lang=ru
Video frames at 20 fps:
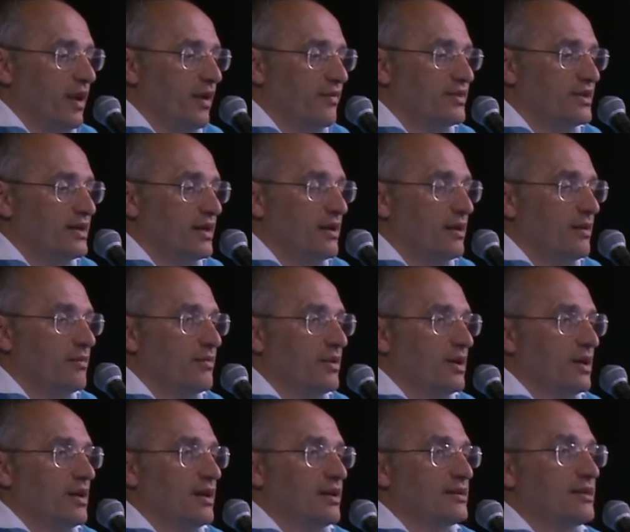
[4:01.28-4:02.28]
А в целом,
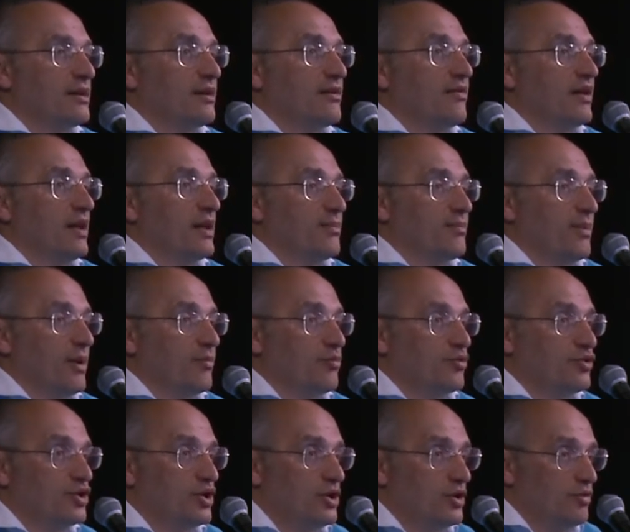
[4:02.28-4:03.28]
если говорить про
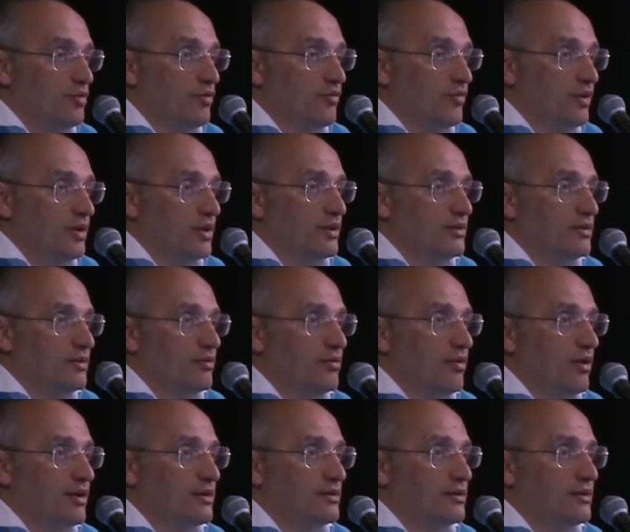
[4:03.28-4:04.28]
мужчину в этой
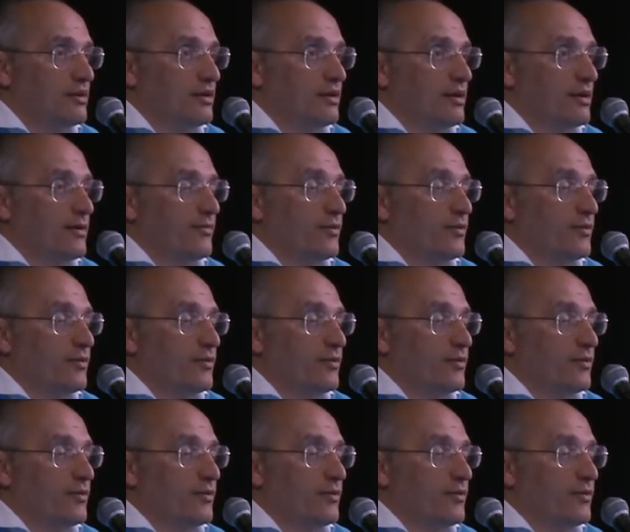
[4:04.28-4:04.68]
ситуации,